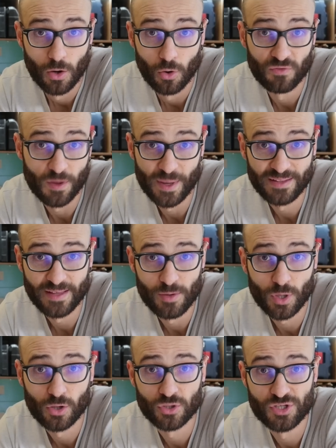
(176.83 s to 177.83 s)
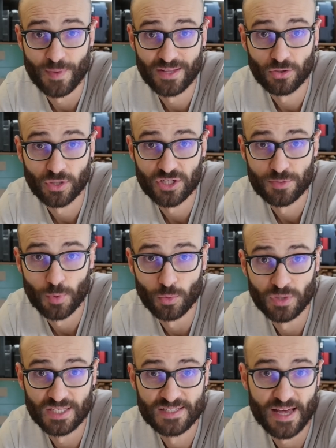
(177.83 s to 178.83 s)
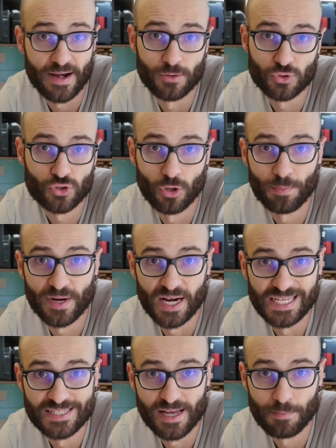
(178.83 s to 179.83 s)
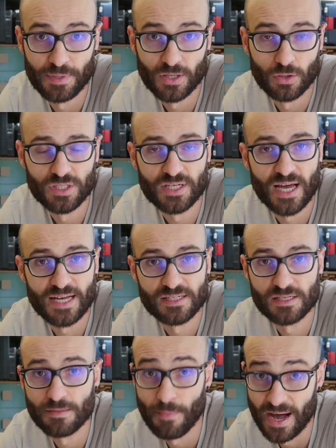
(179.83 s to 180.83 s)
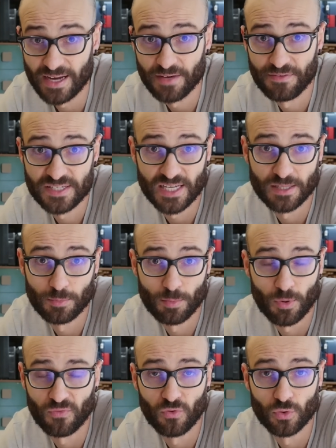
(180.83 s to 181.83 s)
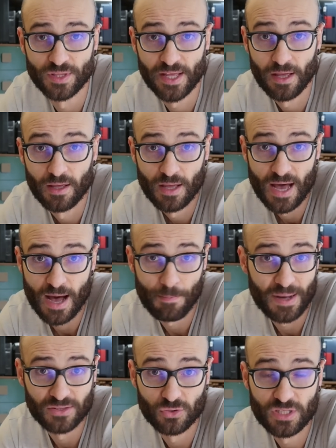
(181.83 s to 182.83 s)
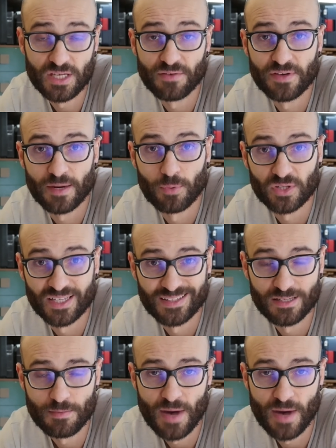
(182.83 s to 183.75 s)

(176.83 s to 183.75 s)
Ovviamente è un accorgimento che si può utilizzare non solo per realizzare piccoli scassi, ma anche fresate più profonde, a patto di avere a portata di